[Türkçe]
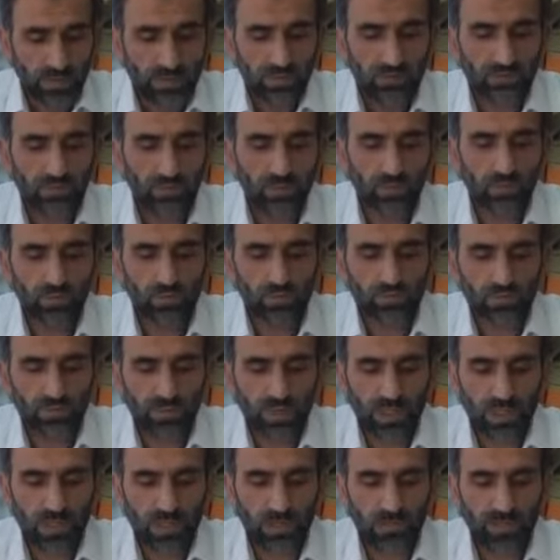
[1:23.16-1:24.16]
Bütün bu
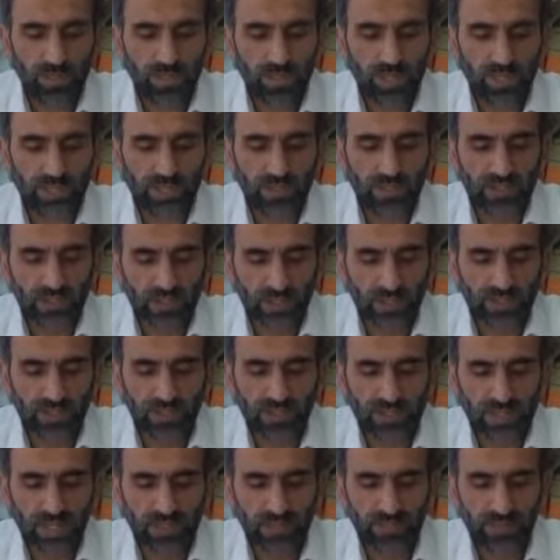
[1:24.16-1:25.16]
gelişmeler
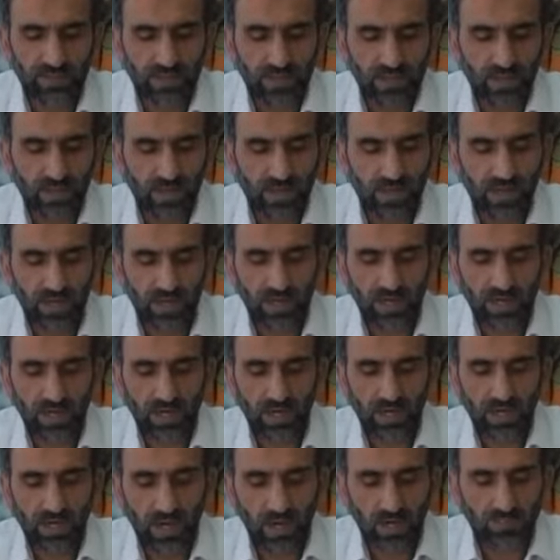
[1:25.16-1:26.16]
yaşanırken
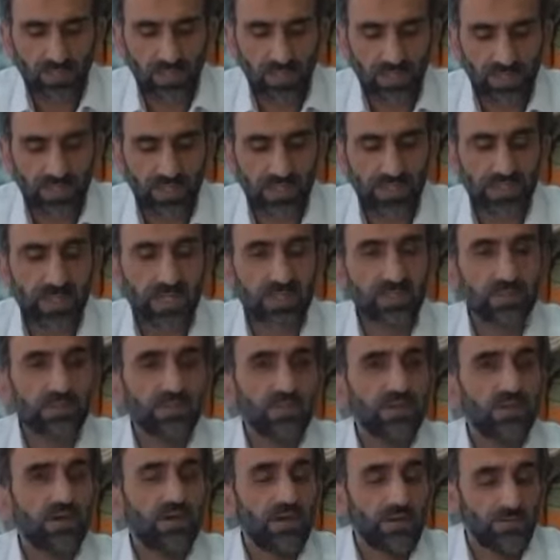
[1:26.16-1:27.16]
hala ABD'den,
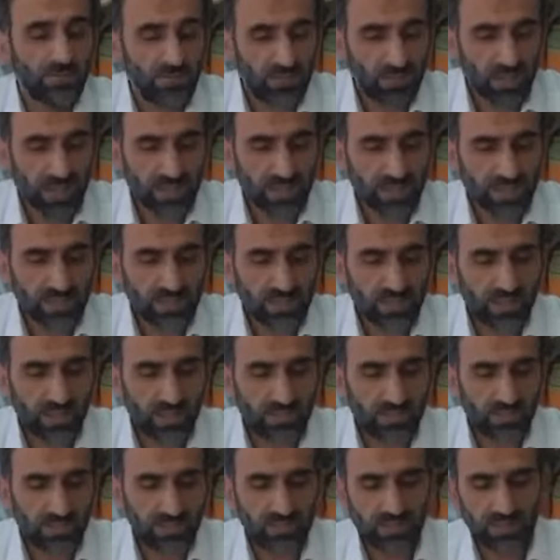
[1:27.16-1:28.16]

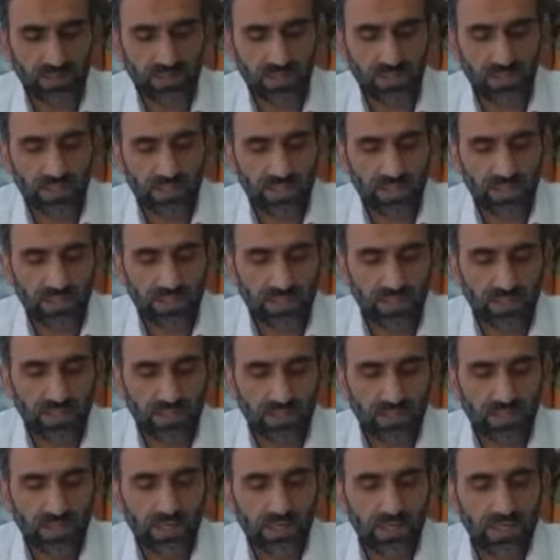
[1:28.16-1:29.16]
Fransa'dan, İngiltere'den
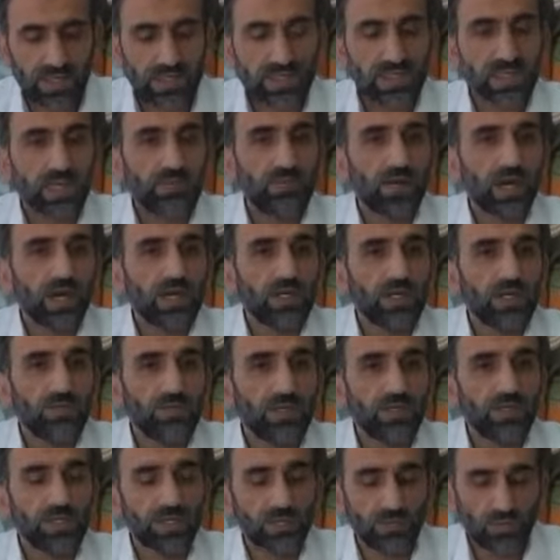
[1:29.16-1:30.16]
İslam
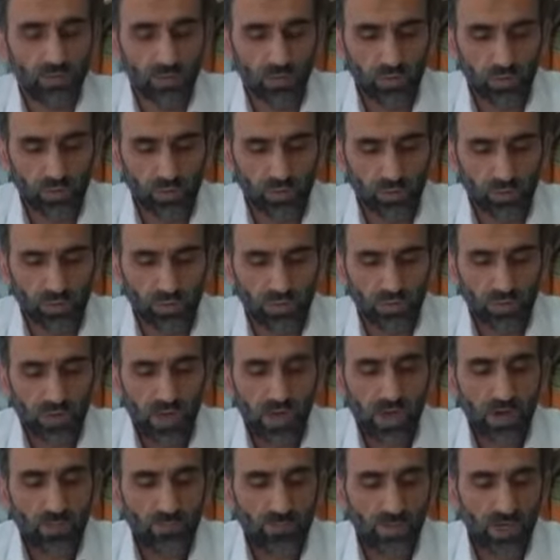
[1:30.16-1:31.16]
alemi için huzur
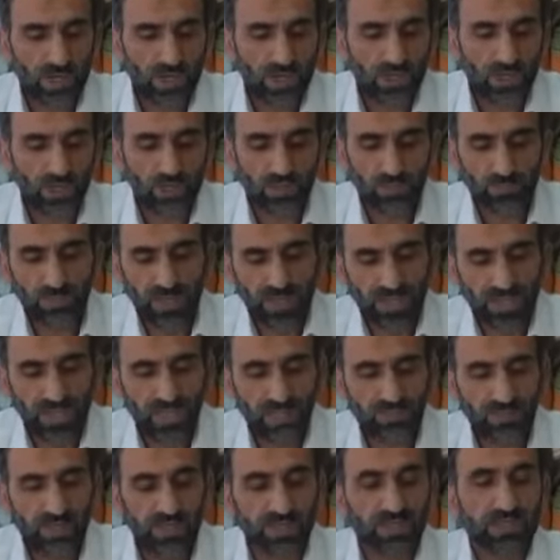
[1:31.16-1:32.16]
barış
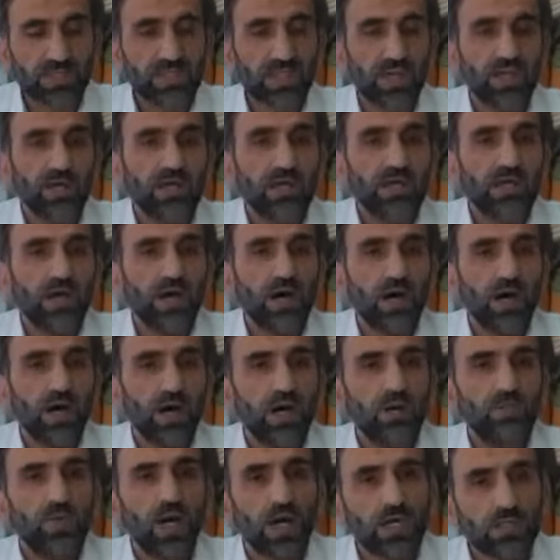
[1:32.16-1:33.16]
beklemek ise
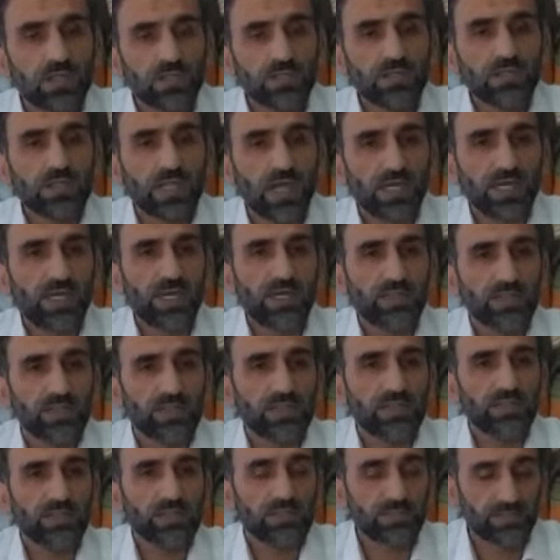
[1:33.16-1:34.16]
ahmaklığın ta
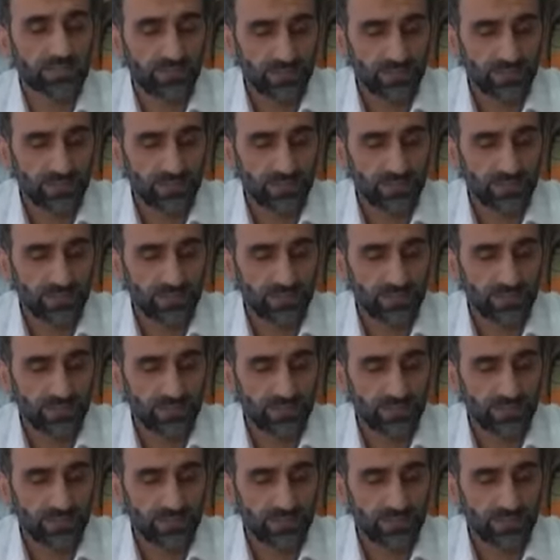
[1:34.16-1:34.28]
kendisidir.